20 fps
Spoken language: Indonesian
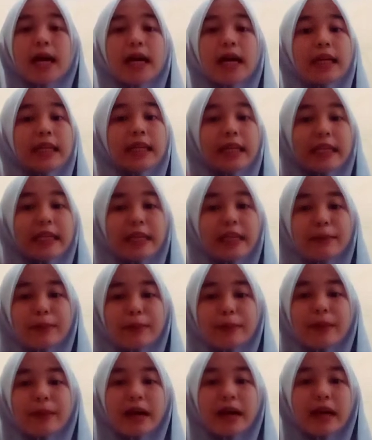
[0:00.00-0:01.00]
hadirin yang
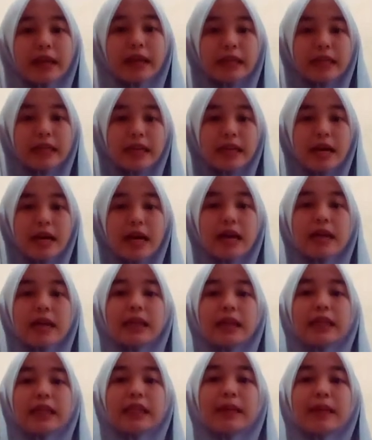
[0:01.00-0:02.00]

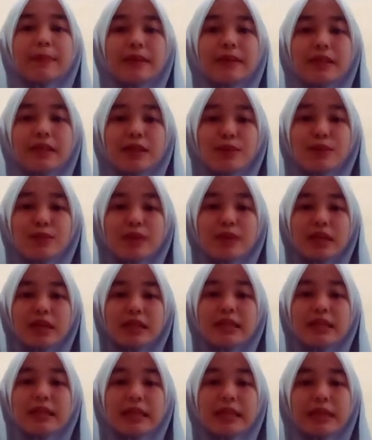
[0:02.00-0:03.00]
berbahagia kita pasti sudah
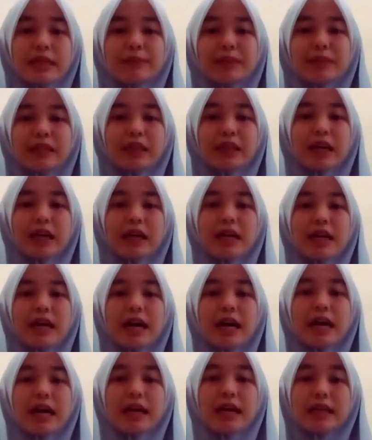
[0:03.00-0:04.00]
sering mendengar
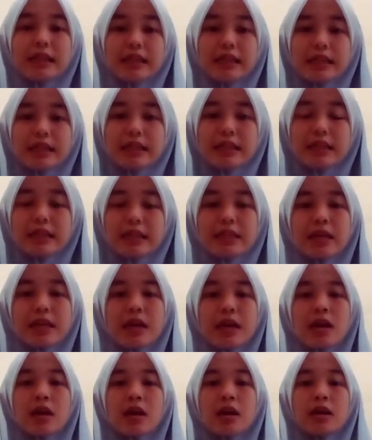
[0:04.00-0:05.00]
hadis
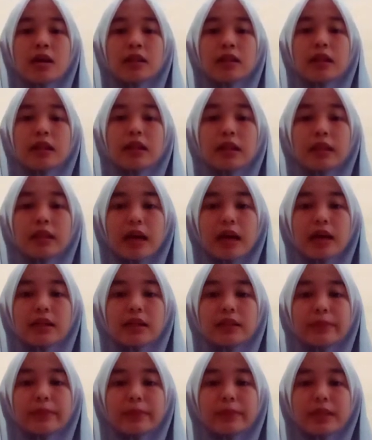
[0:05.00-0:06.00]

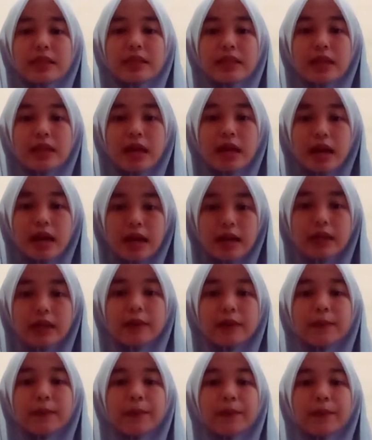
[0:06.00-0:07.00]
tentang kebersihan